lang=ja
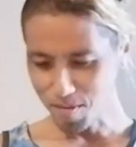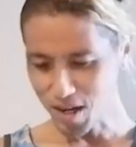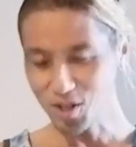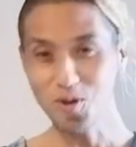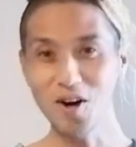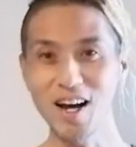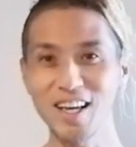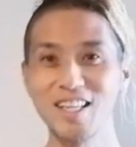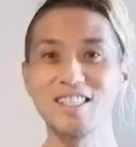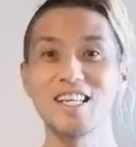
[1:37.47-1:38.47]

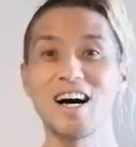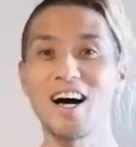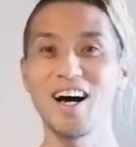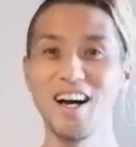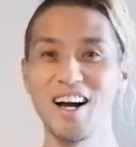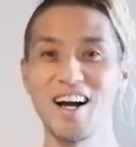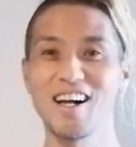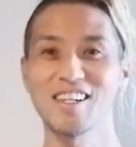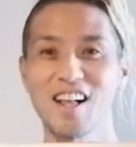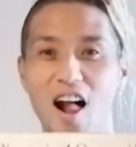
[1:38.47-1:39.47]

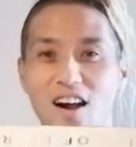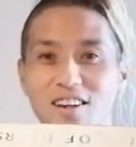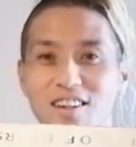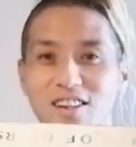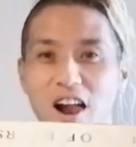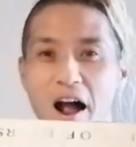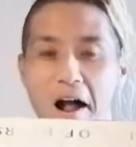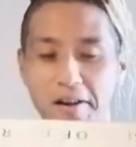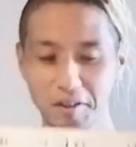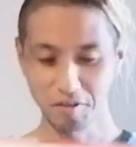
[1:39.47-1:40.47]
バドハイザー。